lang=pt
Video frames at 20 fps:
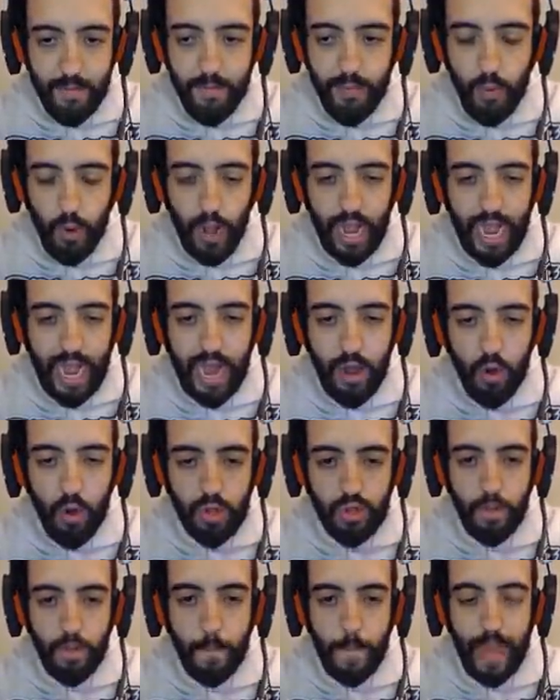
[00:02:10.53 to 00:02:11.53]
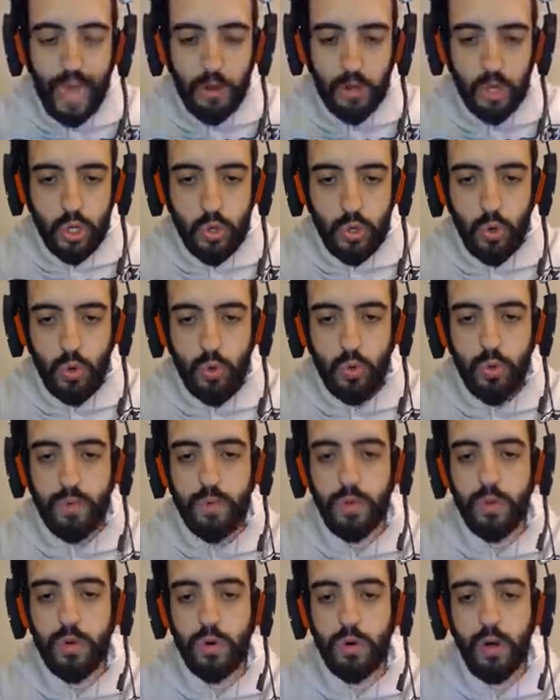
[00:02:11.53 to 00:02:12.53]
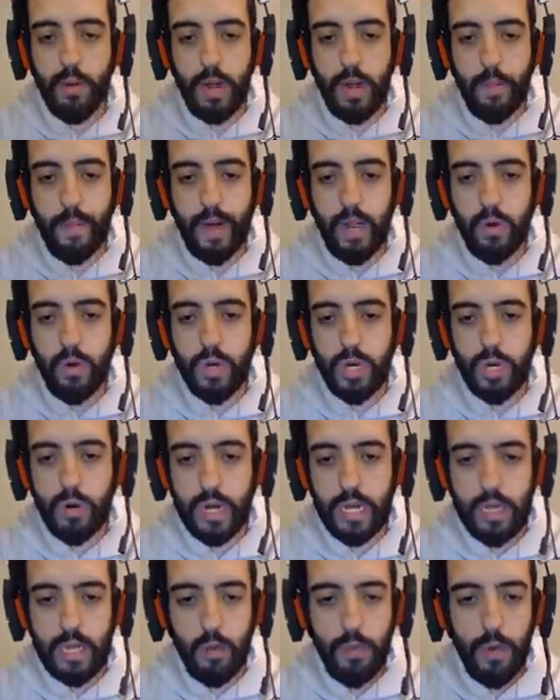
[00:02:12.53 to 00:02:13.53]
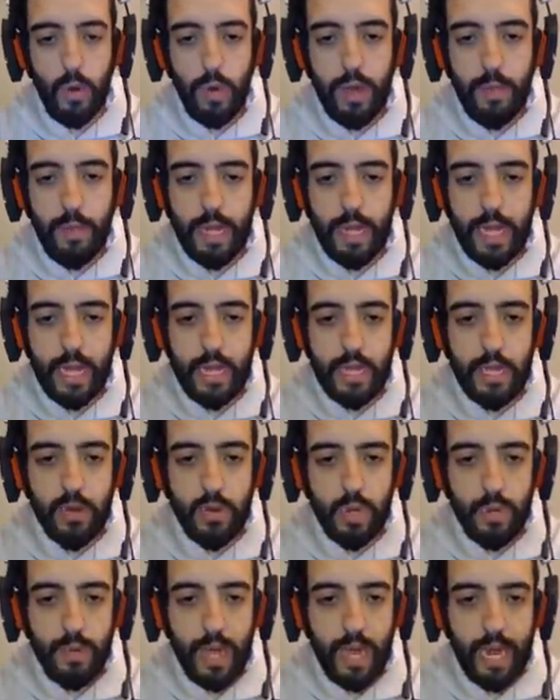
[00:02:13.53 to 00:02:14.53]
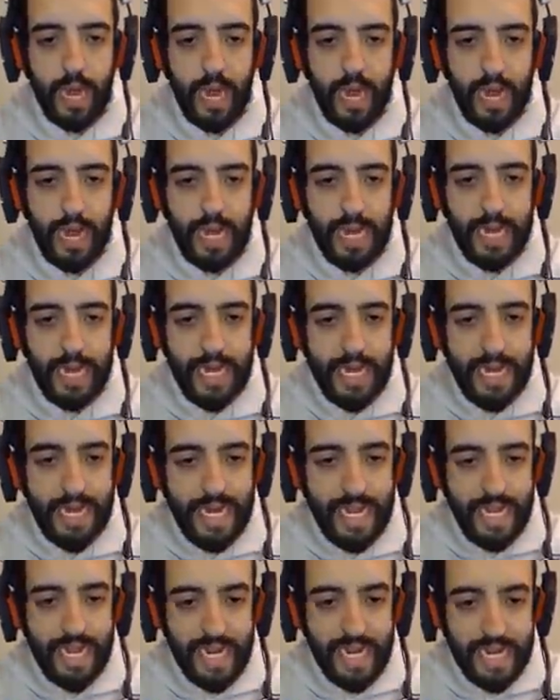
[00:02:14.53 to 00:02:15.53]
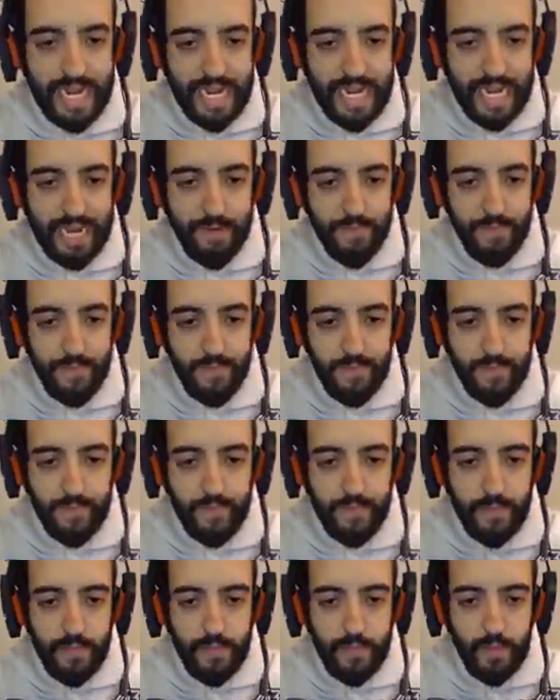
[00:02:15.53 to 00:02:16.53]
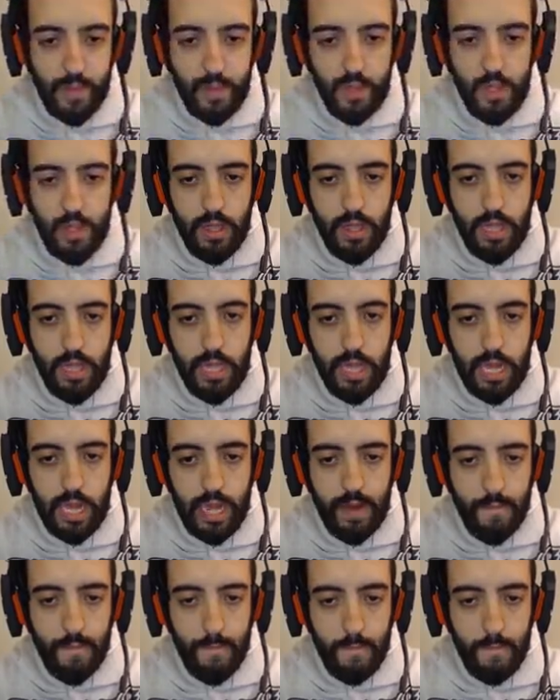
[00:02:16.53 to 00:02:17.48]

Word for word: Boa, garoto. Um belo soco. Jogou a bola pra longe. Eu gastei o meu imã. 10 segundos pra recarregar. Não. Não.